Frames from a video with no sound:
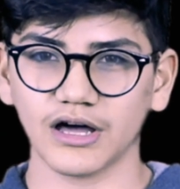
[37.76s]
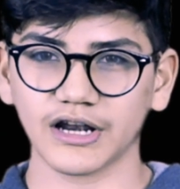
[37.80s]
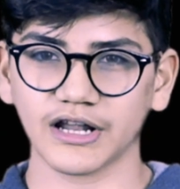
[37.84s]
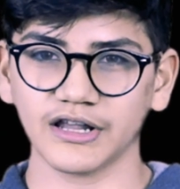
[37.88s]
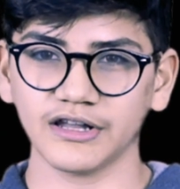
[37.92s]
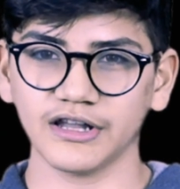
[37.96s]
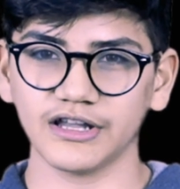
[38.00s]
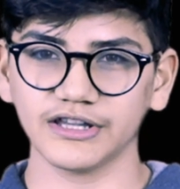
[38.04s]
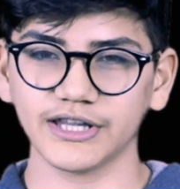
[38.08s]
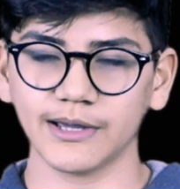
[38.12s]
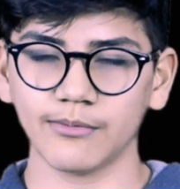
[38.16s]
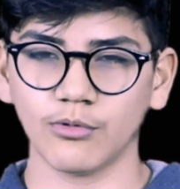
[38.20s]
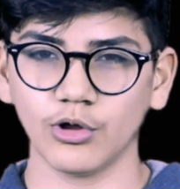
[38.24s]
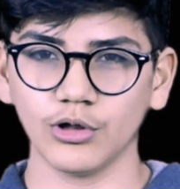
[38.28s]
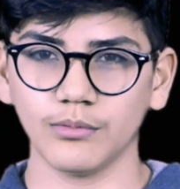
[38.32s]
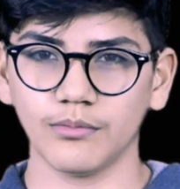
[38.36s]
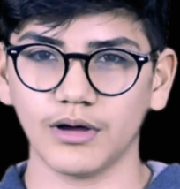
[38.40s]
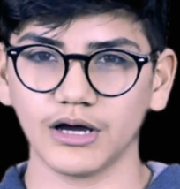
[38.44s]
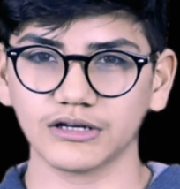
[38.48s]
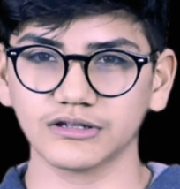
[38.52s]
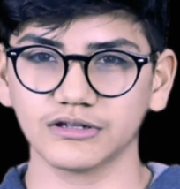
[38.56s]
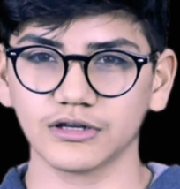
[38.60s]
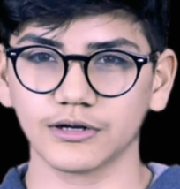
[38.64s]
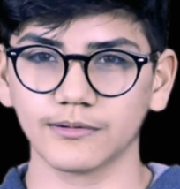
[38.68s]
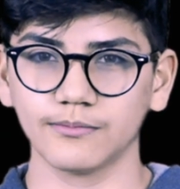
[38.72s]
aran adam
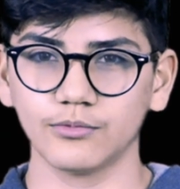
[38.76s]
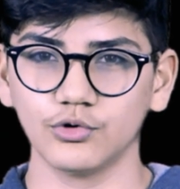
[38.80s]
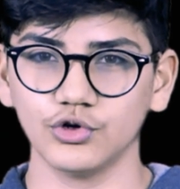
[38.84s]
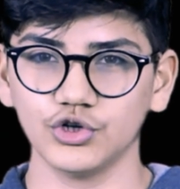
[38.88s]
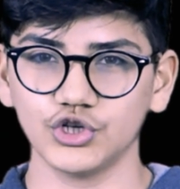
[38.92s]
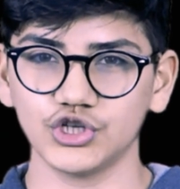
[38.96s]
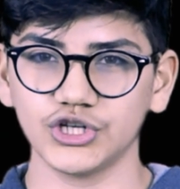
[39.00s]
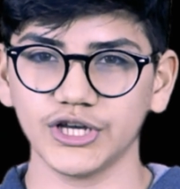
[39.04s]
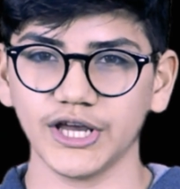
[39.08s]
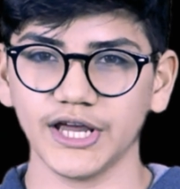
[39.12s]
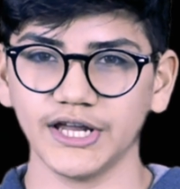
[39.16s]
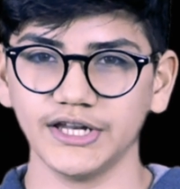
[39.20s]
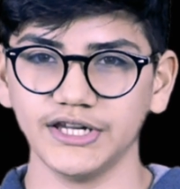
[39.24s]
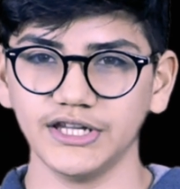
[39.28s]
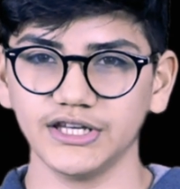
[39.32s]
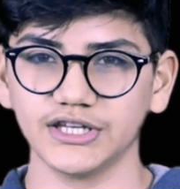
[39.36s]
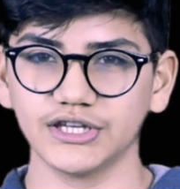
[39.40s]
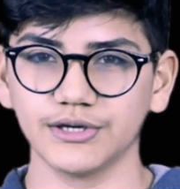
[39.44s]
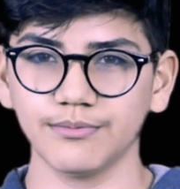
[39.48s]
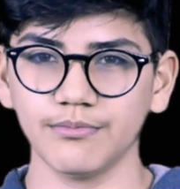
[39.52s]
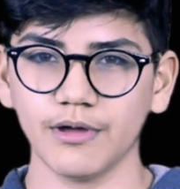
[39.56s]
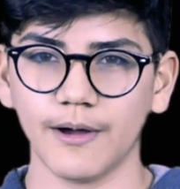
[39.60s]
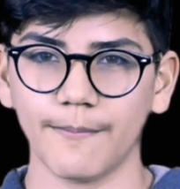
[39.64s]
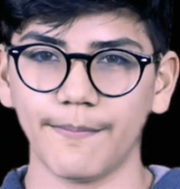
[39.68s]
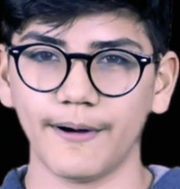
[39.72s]
olmaktır. Bu işi en iyi
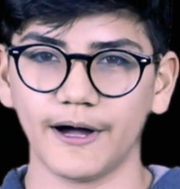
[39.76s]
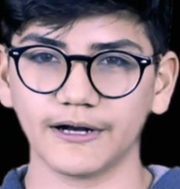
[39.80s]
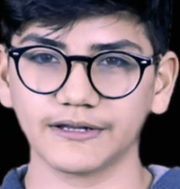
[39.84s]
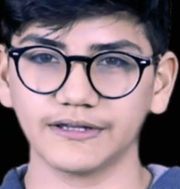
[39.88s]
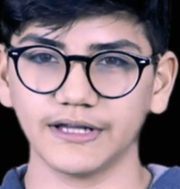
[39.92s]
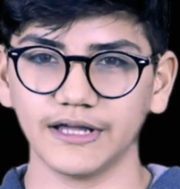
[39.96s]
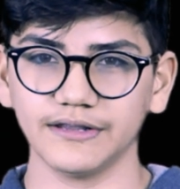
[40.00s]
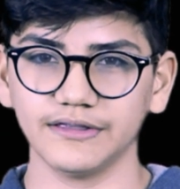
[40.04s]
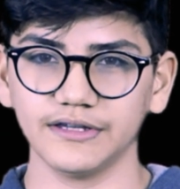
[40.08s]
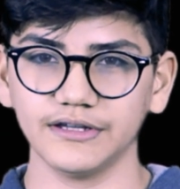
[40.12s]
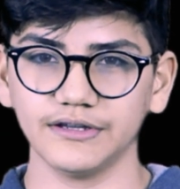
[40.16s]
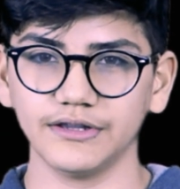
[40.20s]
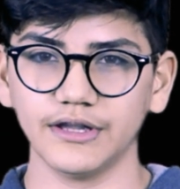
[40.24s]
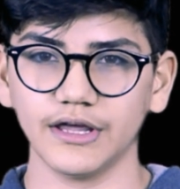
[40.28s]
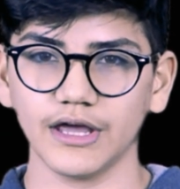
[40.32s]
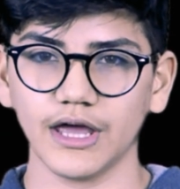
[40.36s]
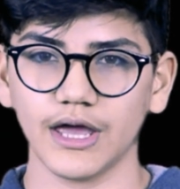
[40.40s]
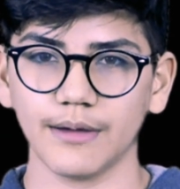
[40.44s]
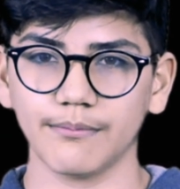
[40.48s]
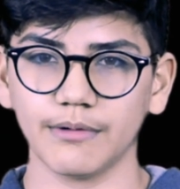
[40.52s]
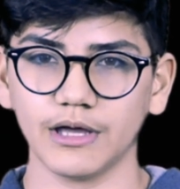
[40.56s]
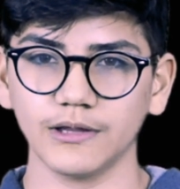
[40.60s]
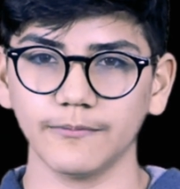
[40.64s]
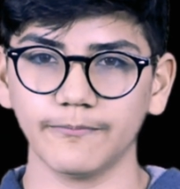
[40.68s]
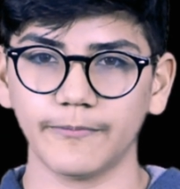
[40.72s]
kim yapar dendiğinde
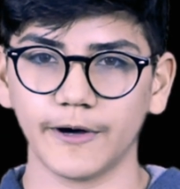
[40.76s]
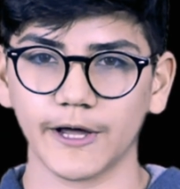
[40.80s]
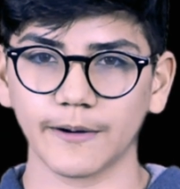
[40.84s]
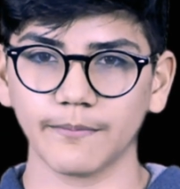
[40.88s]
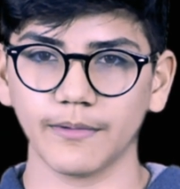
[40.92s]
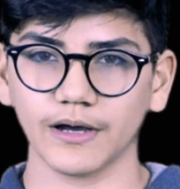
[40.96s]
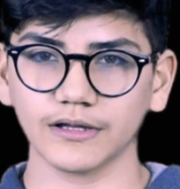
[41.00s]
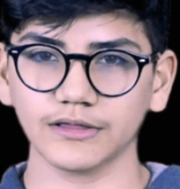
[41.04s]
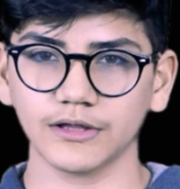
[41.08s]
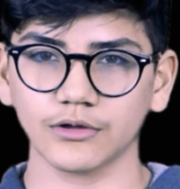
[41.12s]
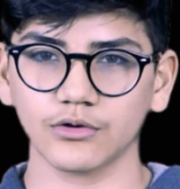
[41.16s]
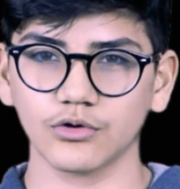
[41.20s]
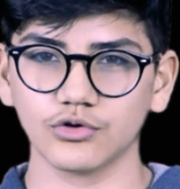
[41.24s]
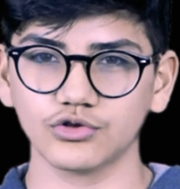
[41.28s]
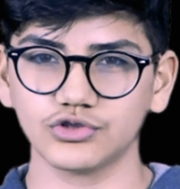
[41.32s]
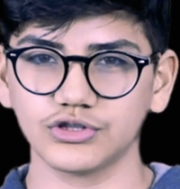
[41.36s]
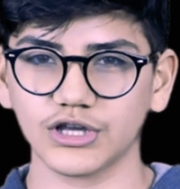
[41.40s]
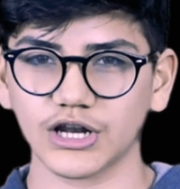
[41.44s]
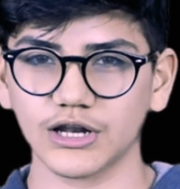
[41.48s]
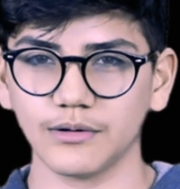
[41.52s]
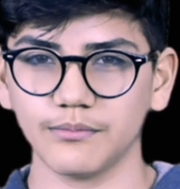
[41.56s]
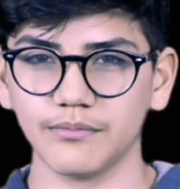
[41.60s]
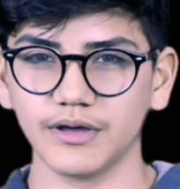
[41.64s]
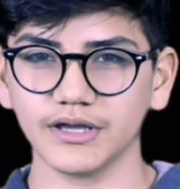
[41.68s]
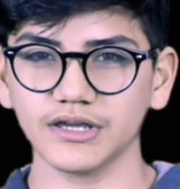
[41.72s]
hemen parmakla
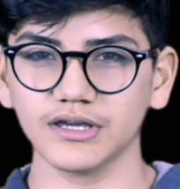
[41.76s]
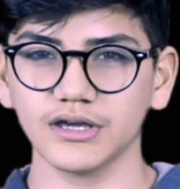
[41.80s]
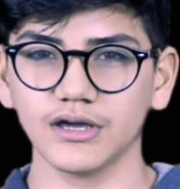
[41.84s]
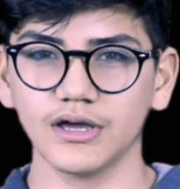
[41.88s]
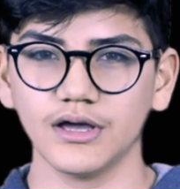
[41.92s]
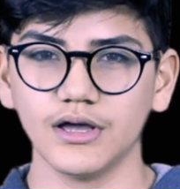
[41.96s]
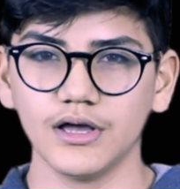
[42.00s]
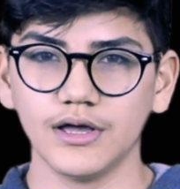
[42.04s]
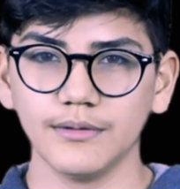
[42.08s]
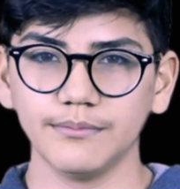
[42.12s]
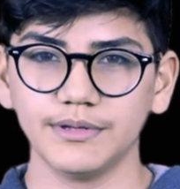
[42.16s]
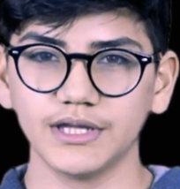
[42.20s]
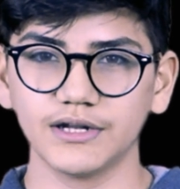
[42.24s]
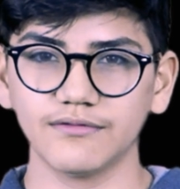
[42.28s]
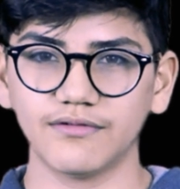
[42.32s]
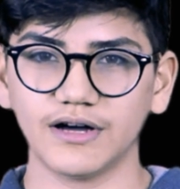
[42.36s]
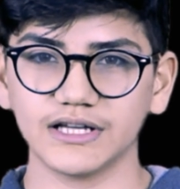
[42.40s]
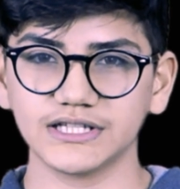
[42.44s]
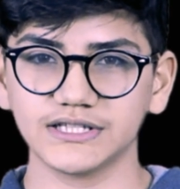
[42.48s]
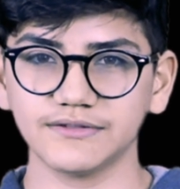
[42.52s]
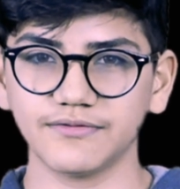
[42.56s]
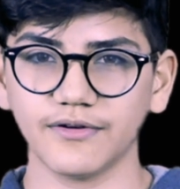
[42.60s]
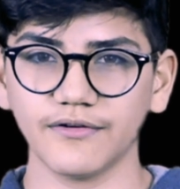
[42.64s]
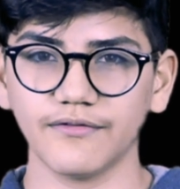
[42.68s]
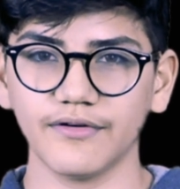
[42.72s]
gösterilmek, bir
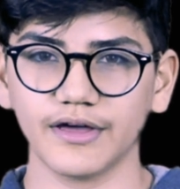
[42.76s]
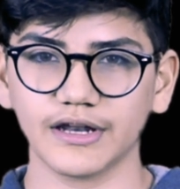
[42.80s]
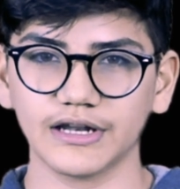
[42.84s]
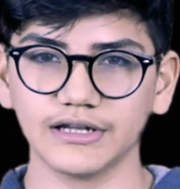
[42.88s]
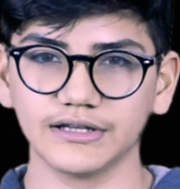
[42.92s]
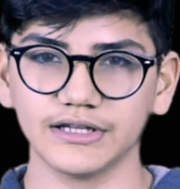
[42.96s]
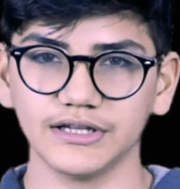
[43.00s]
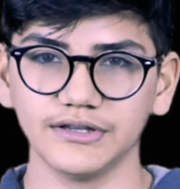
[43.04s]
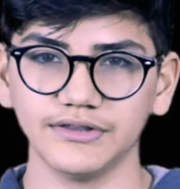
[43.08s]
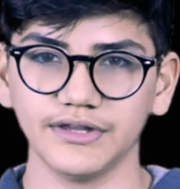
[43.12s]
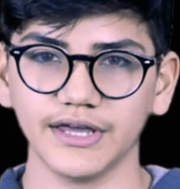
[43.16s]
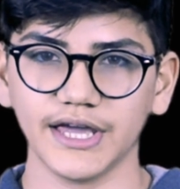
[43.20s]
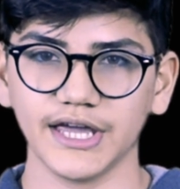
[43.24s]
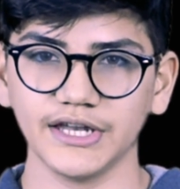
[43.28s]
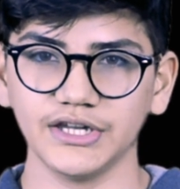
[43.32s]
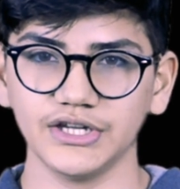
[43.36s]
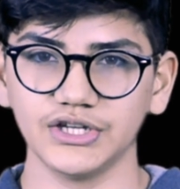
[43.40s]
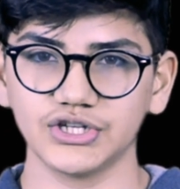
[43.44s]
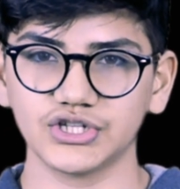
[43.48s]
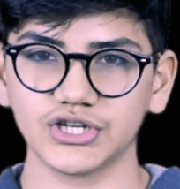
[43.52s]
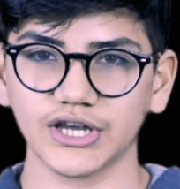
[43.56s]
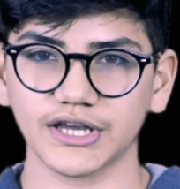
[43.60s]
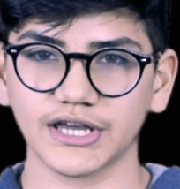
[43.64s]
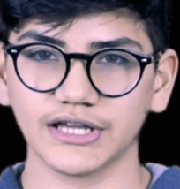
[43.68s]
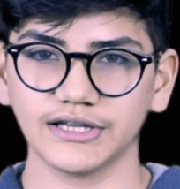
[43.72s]
vazife verildiğinde en iyi
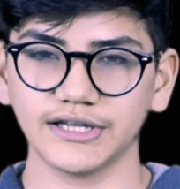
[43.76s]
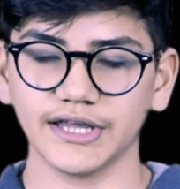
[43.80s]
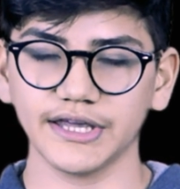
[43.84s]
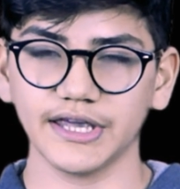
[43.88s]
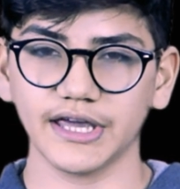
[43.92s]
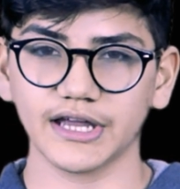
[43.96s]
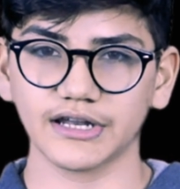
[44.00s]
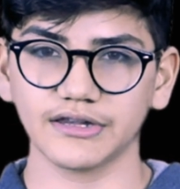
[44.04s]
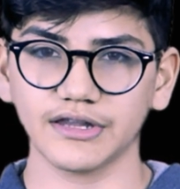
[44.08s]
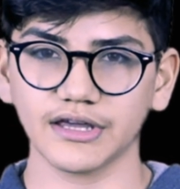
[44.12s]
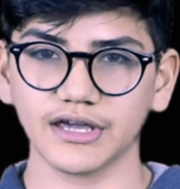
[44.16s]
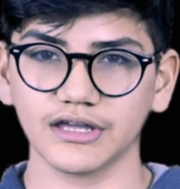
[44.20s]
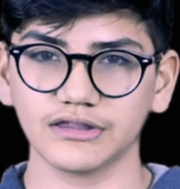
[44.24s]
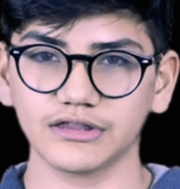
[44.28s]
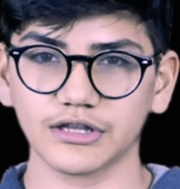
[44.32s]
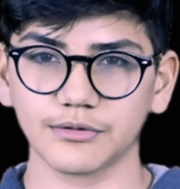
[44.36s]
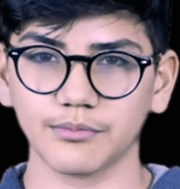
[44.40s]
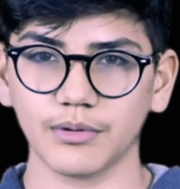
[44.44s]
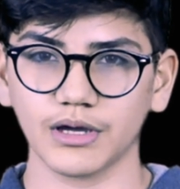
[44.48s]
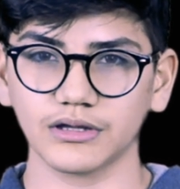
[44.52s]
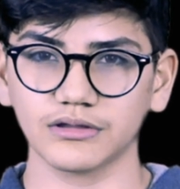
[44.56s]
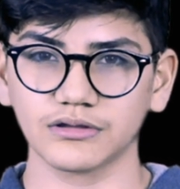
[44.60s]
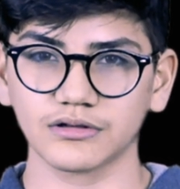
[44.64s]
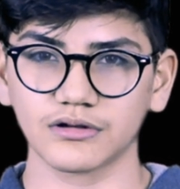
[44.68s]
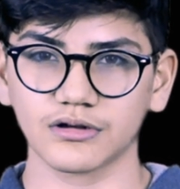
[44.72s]
şekilde yerine
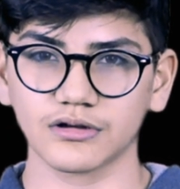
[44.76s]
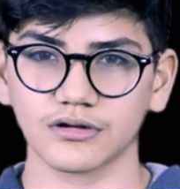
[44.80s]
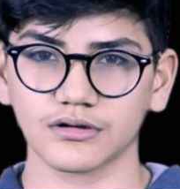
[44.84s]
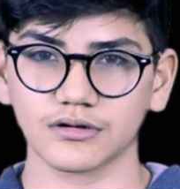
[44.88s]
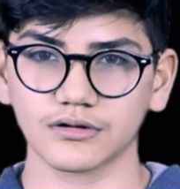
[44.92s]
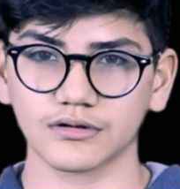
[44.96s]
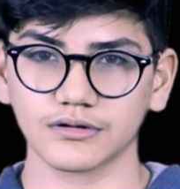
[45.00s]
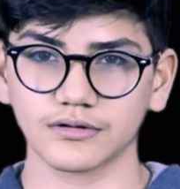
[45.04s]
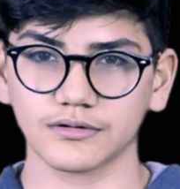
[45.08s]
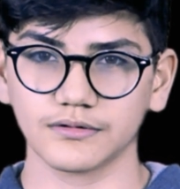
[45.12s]
getirmektir.